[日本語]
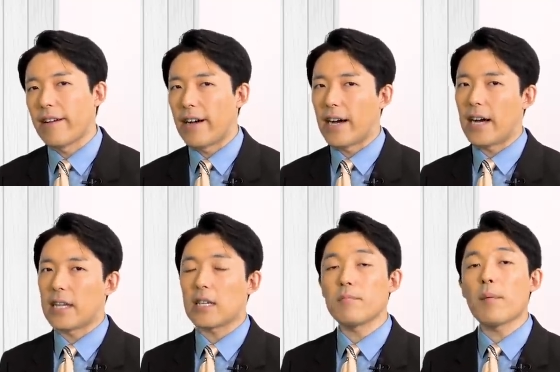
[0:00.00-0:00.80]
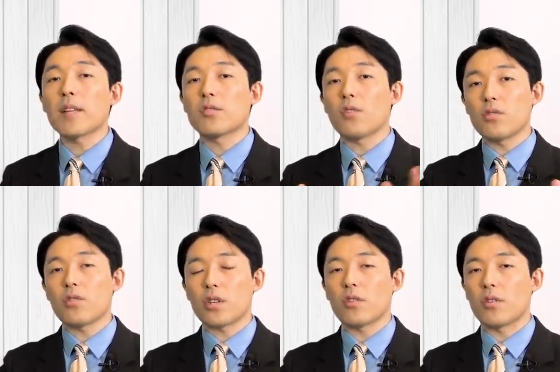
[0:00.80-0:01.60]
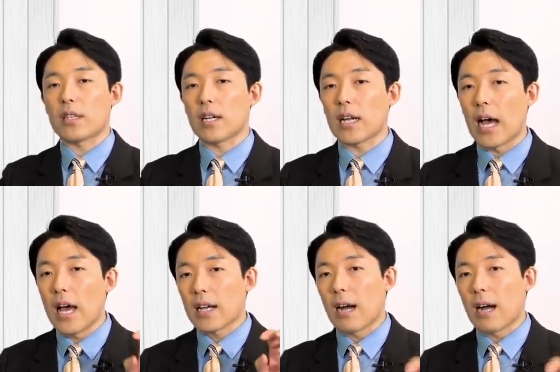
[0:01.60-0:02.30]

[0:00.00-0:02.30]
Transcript: はい。だ今までは上場企業だったから、